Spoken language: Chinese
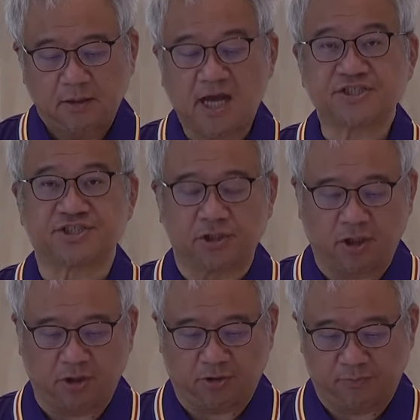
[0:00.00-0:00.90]
那时
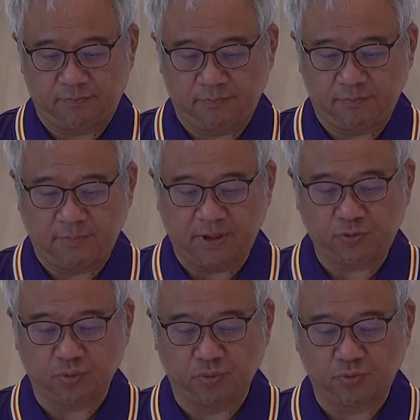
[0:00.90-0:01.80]
候。
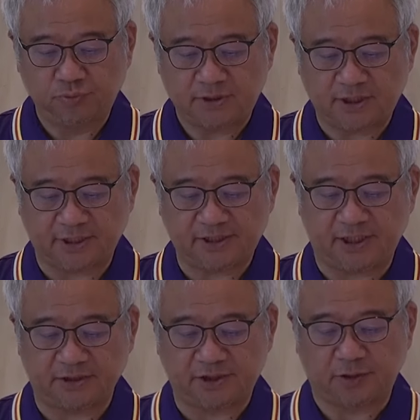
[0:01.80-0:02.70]
门徒渐
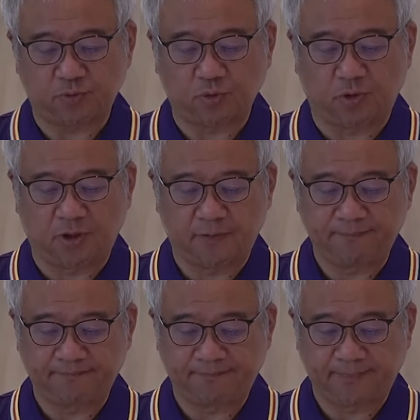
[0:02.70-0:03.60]
渐增
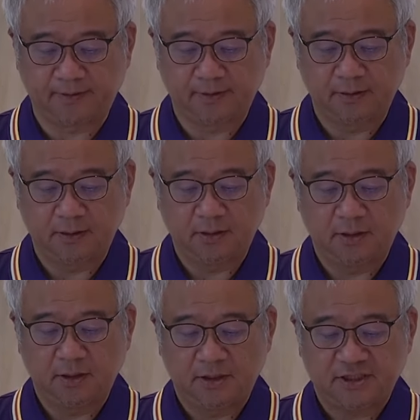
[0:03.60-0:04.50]
多。
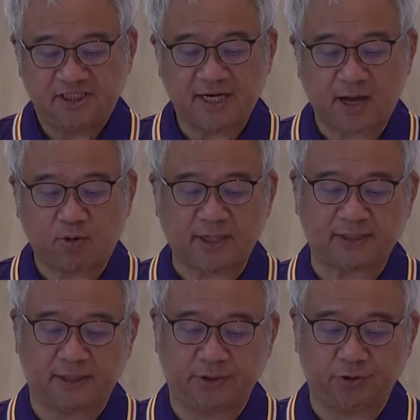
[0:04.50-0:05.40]
希腊化
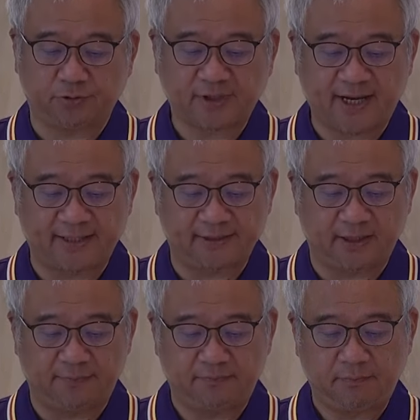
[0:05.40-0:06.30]
的犹太
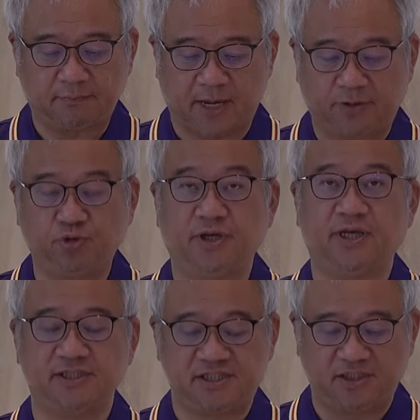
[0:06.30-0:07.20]
人埋
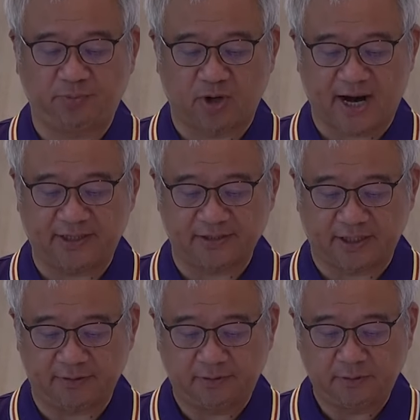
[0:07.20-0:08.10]
怨希伯来
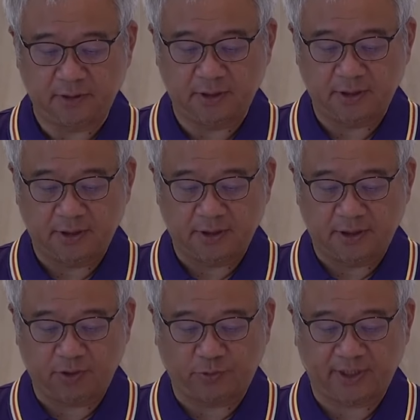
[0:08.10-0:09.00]
人，
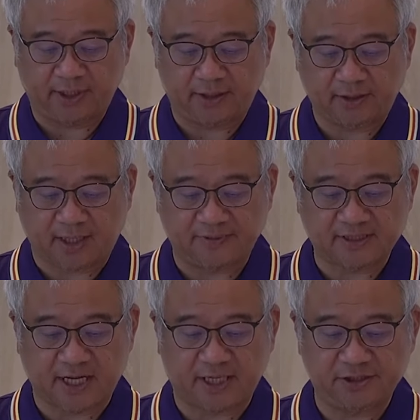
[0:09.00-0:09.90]
因为他们
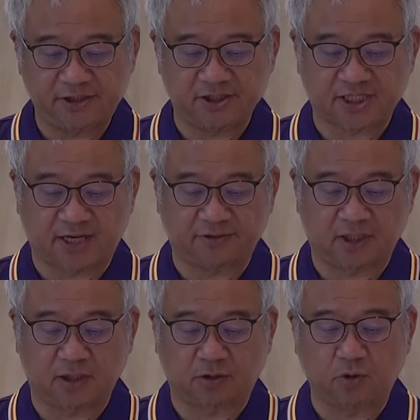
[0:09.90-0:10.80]
在日常
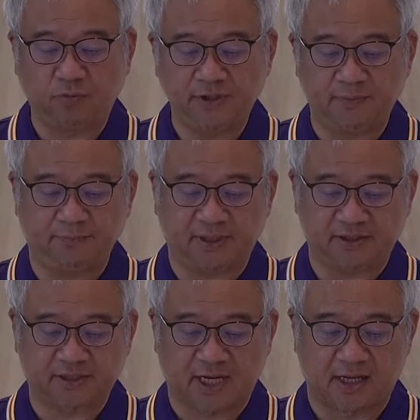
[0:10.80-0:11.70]
的供应
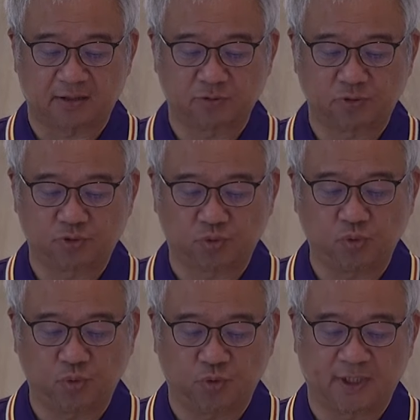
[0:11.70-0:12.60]
品上
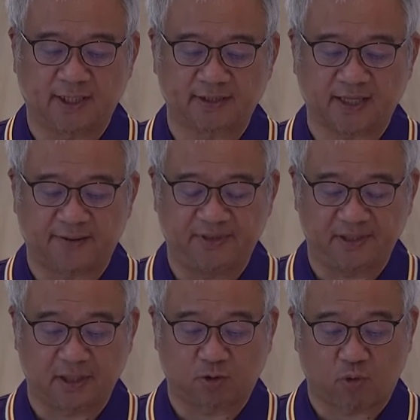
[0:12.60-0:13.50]
疏忽了他
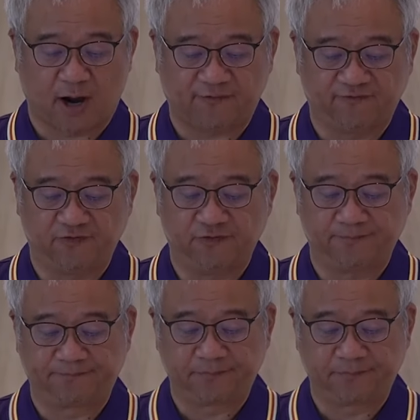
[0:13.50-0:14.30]
们的寡妇。